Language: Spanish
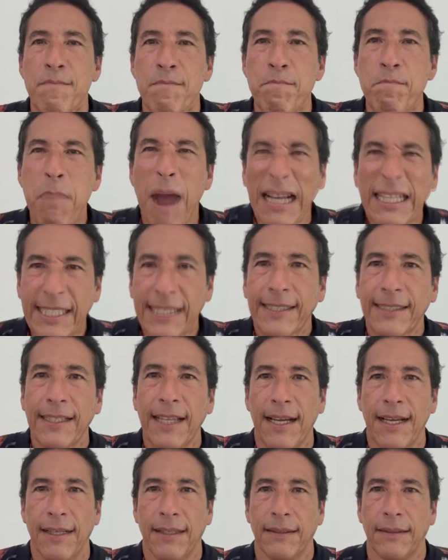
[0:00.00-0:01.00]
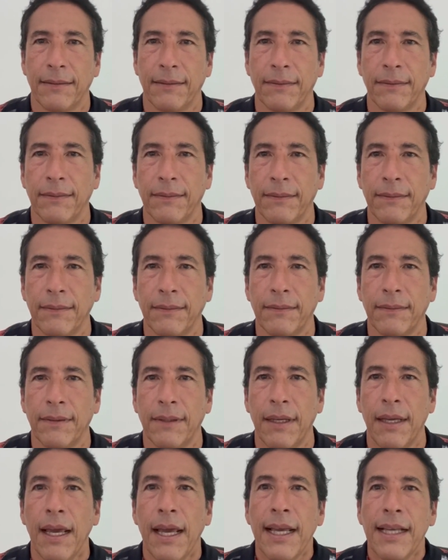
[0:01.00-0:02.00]
Basta.
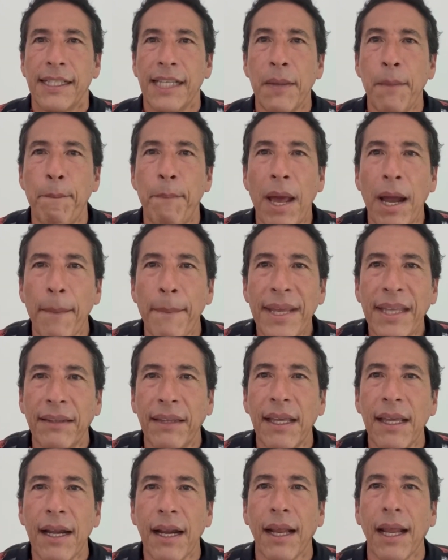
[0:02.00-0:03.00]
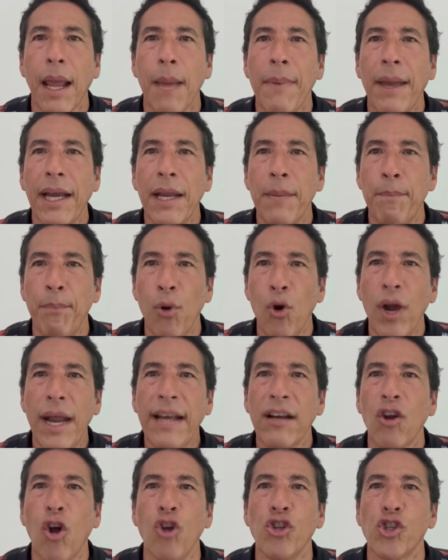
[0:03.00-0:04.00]
Sin permitir que
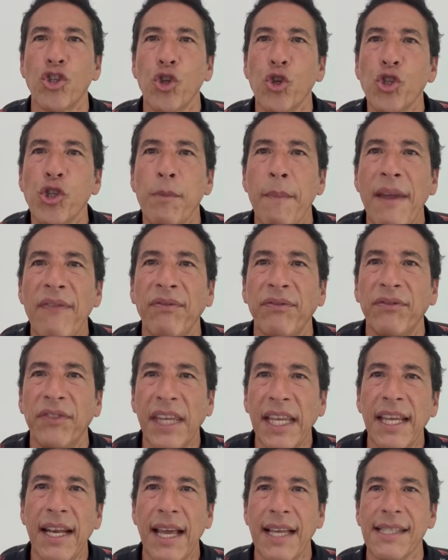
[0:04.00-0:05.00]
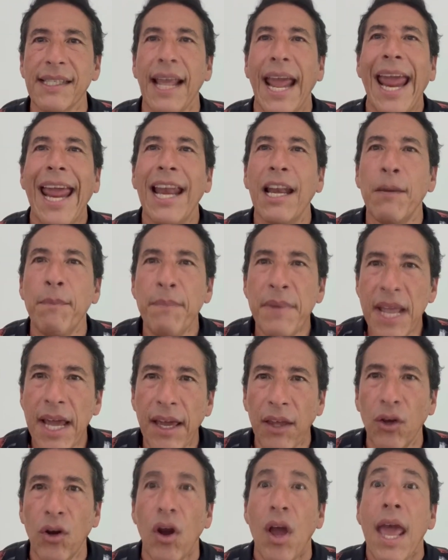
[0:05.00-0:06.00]
manipulen con sus mentiras el
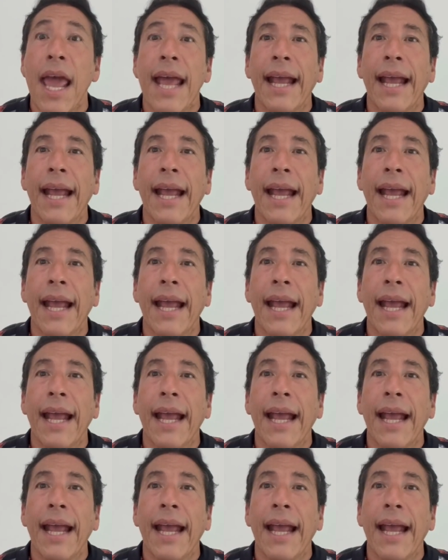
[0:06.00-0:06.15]
miedo